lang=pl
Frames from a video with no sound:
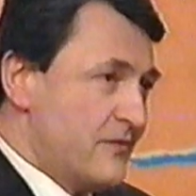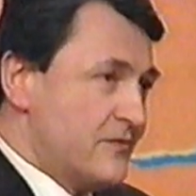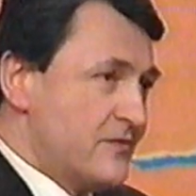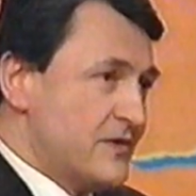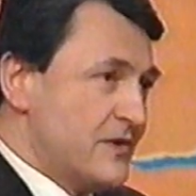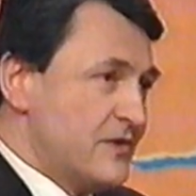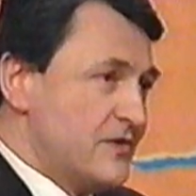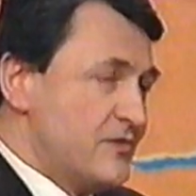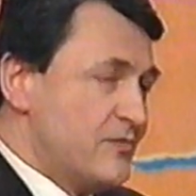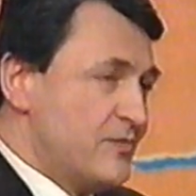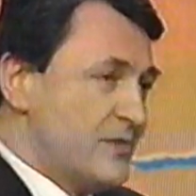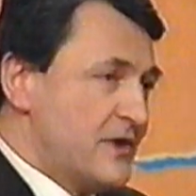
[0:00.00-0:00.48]
W
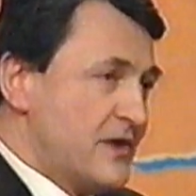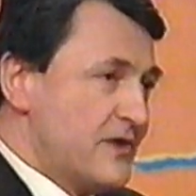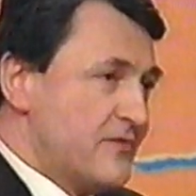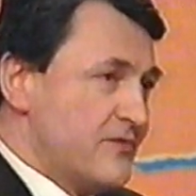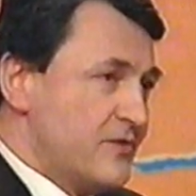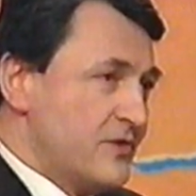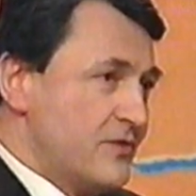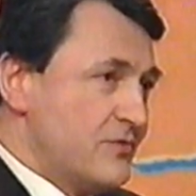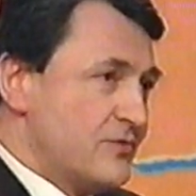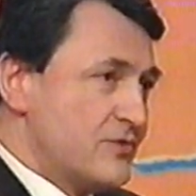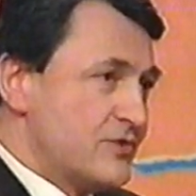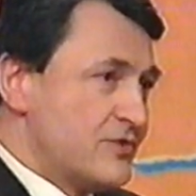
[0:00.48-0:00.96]
tej
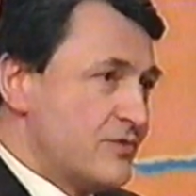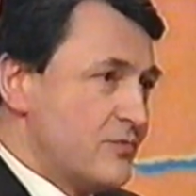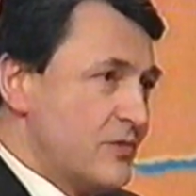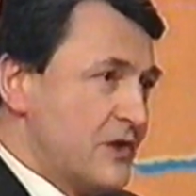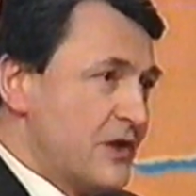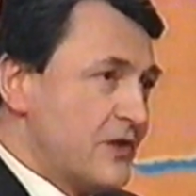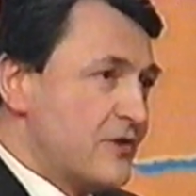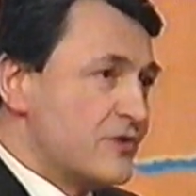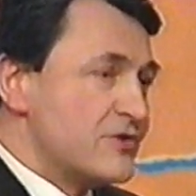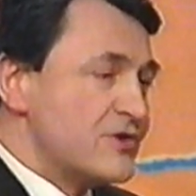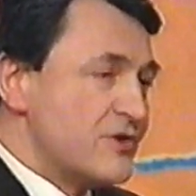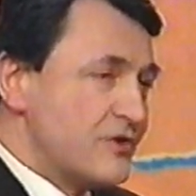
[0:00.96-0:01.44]
sprawie już
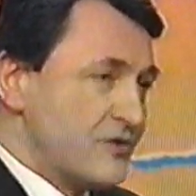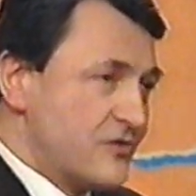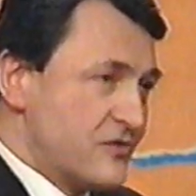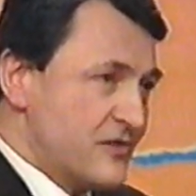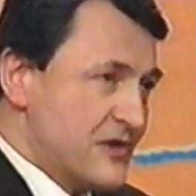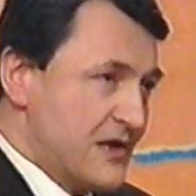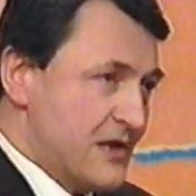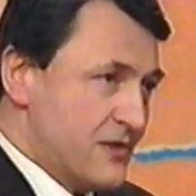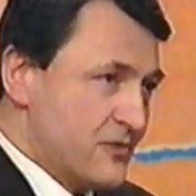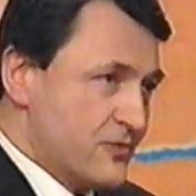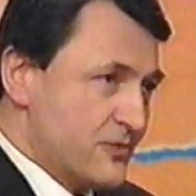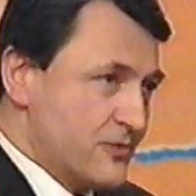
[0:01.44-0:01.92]
mleko się
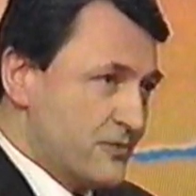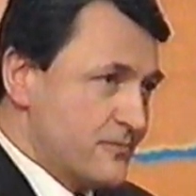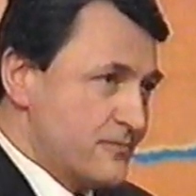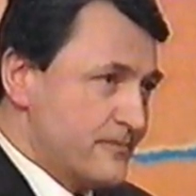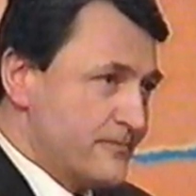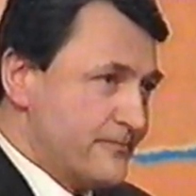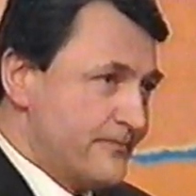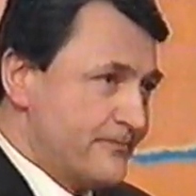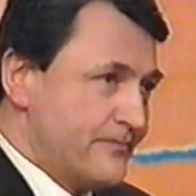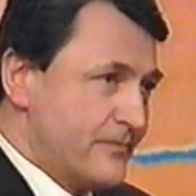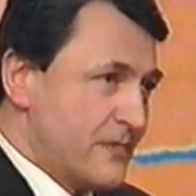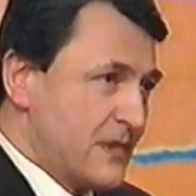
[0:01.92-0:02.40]
rozlało
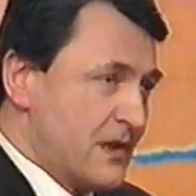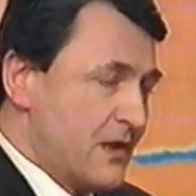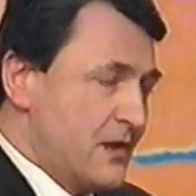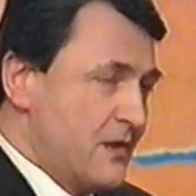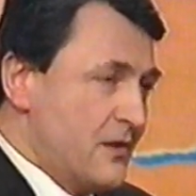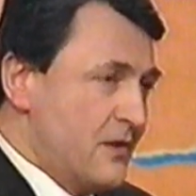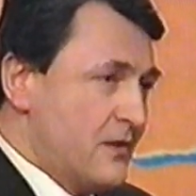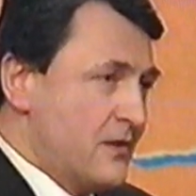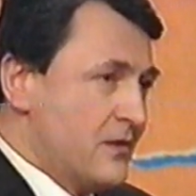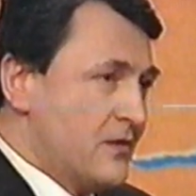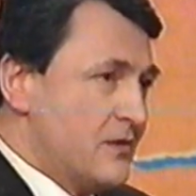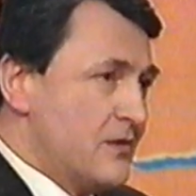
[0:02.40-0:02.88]

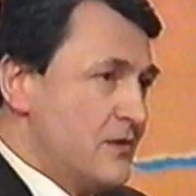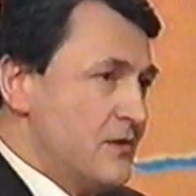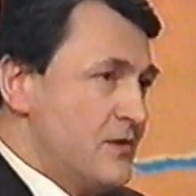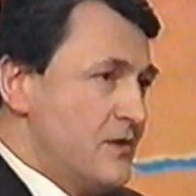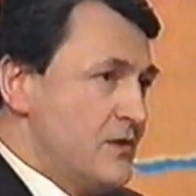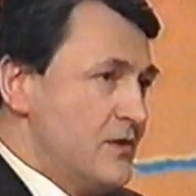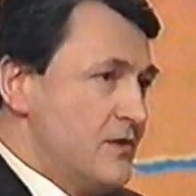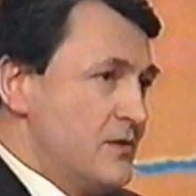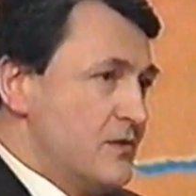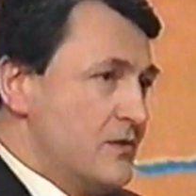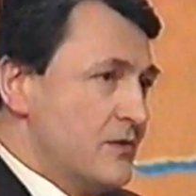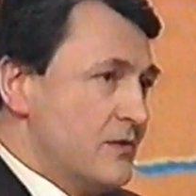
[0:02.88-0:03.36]

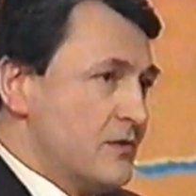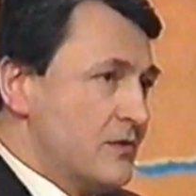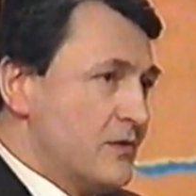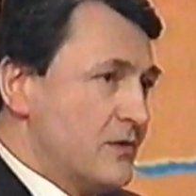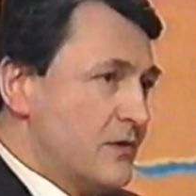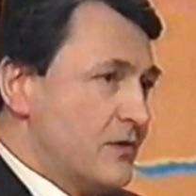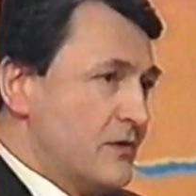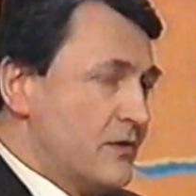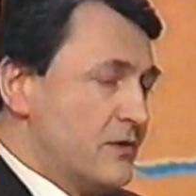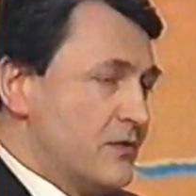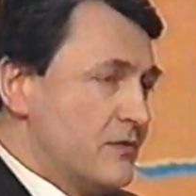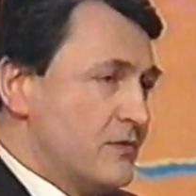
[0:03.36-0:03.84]
i
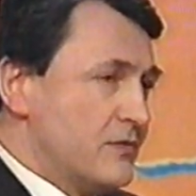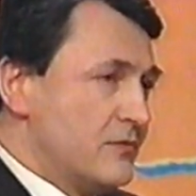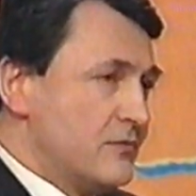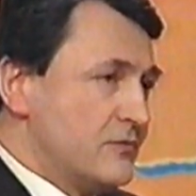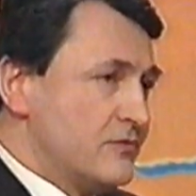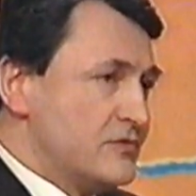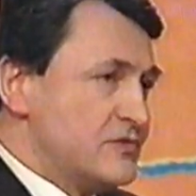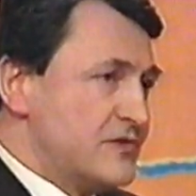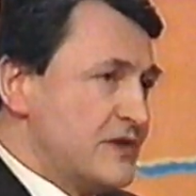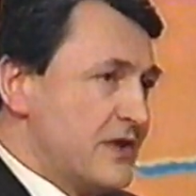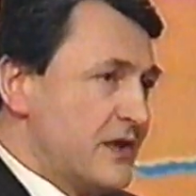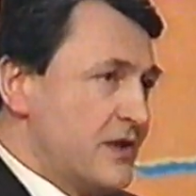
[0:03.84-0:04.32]
e,
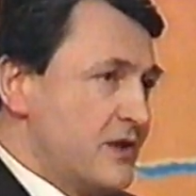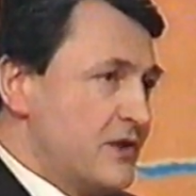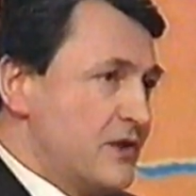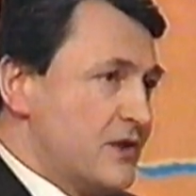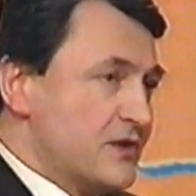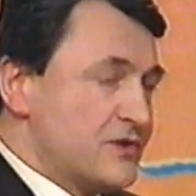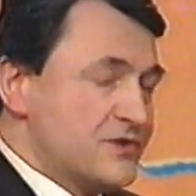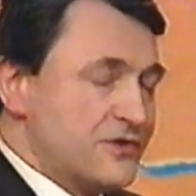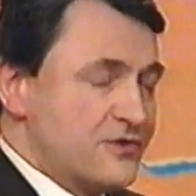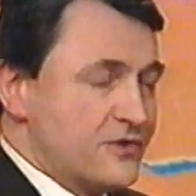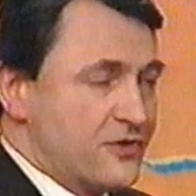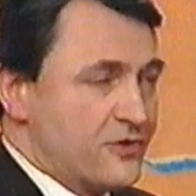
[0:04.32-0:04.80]

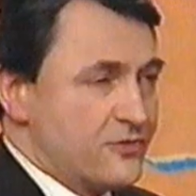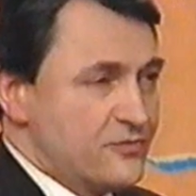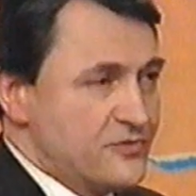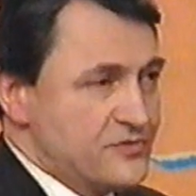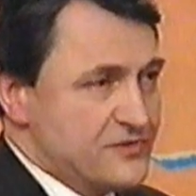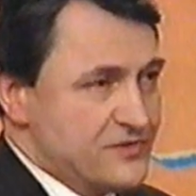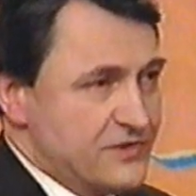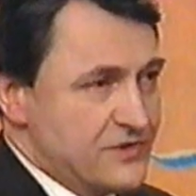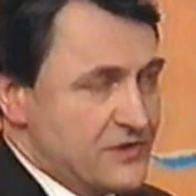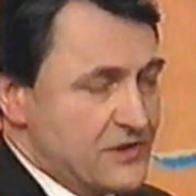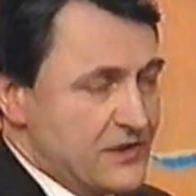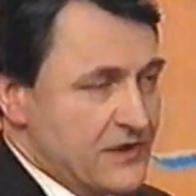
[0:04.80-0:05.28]
ustalenia czy to
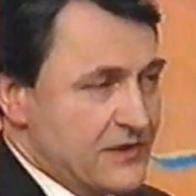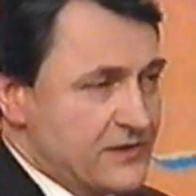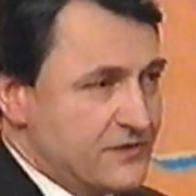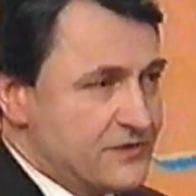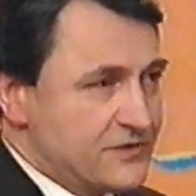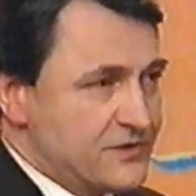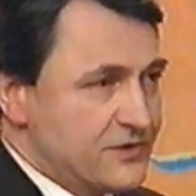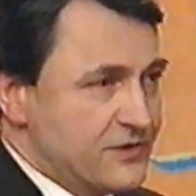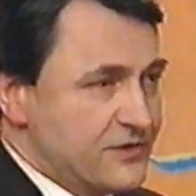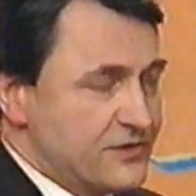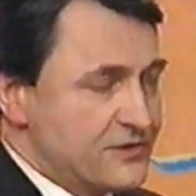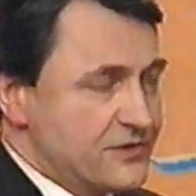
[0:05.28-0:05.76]
komisji
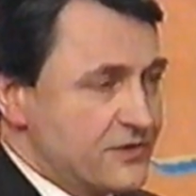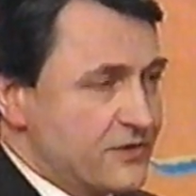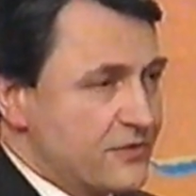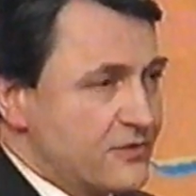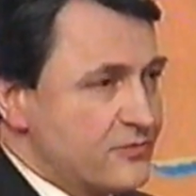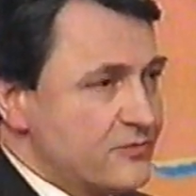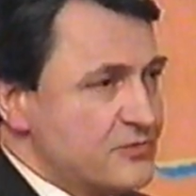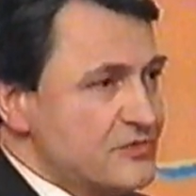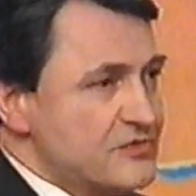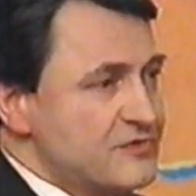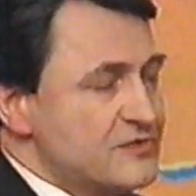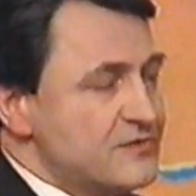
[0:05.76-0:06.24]
śledczej, czy
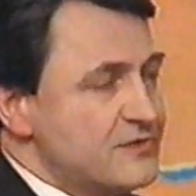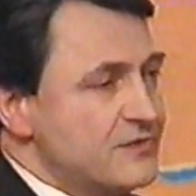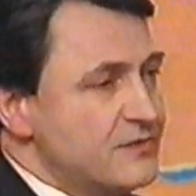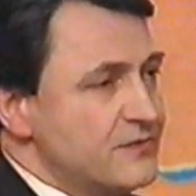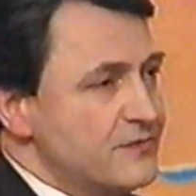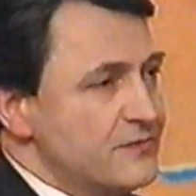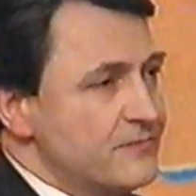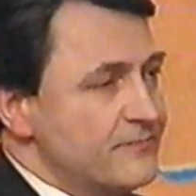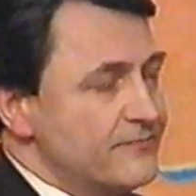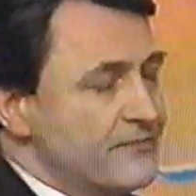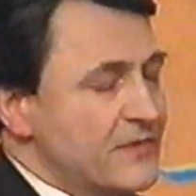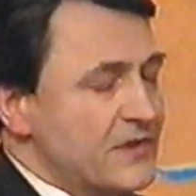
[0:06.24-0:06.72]

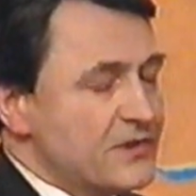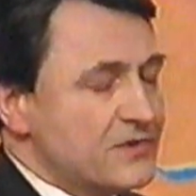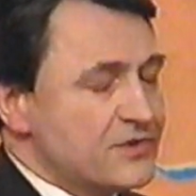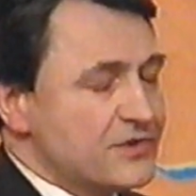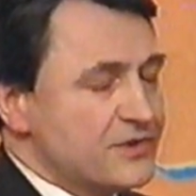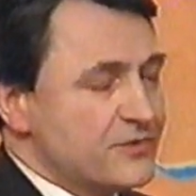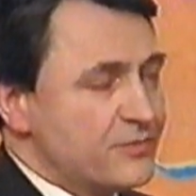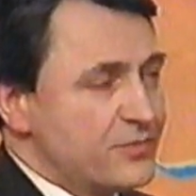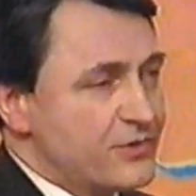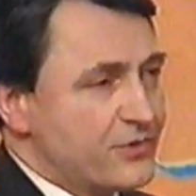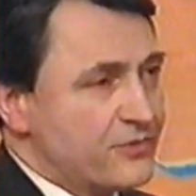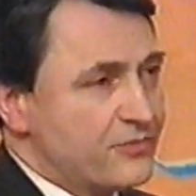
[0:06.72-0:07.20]
komisji,
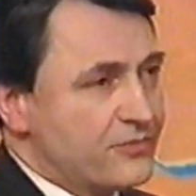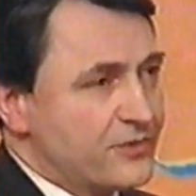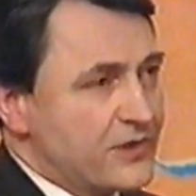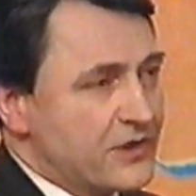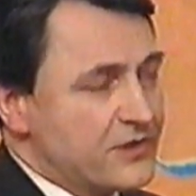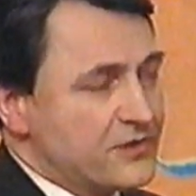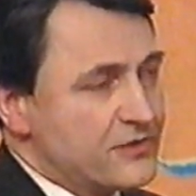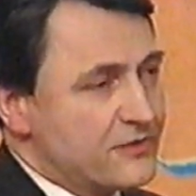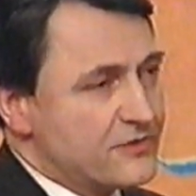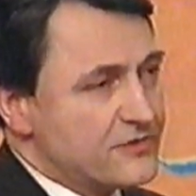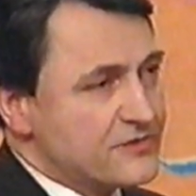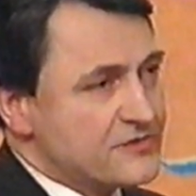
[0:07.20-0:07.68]
czy
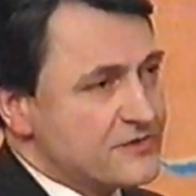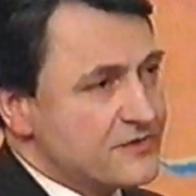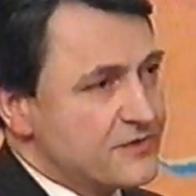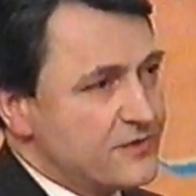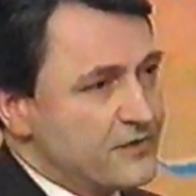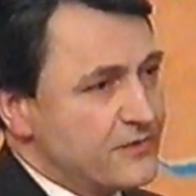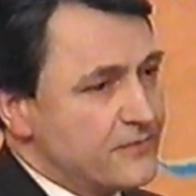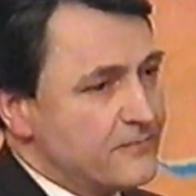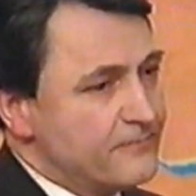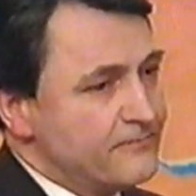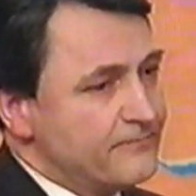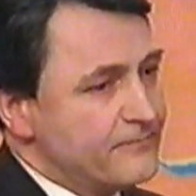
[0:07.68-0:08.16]

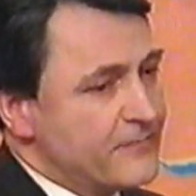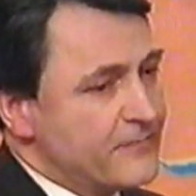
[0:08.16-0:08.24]
prokuratorskie